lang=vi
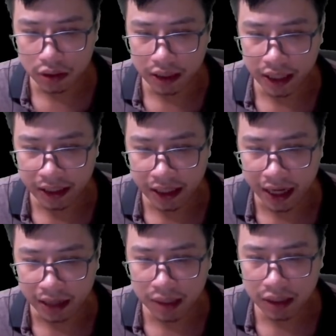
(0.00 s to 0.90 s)
Trong nguy
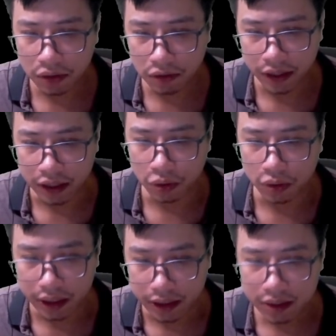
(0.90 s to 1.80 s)
cơ sinh tử, trải
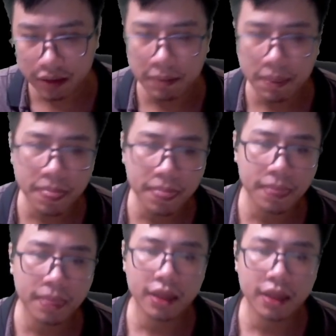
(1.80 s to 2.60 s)
qua bao lần liều mạng,